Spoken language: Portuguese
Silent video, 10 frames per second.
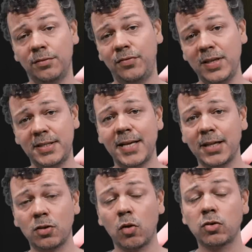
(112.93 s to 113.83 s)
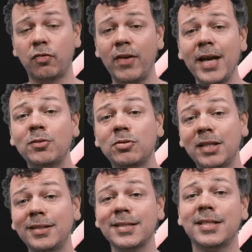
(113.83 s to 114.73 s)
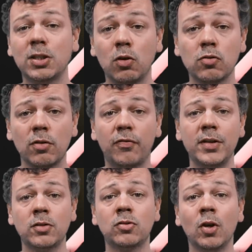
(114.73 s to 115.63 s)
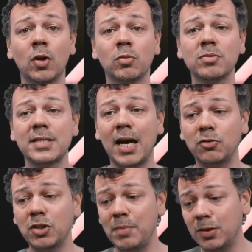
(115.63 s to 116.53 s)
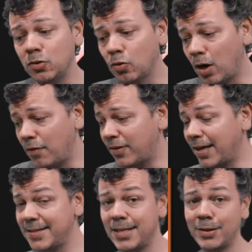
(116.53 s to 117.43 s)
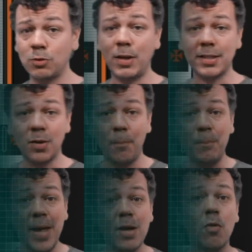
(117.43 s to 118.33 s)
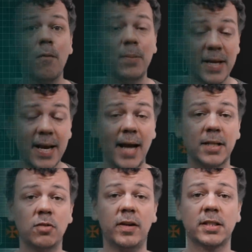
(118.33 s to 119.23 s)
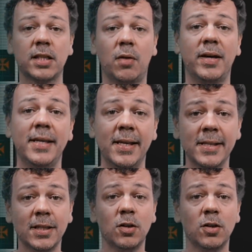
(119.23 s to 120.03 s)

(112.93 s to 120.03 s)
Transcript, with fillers: 27 gols feitos, 36 gols sofridos, um saldo de menos 9. Quer dizer, é uma situação bem complicada do Vascão aí.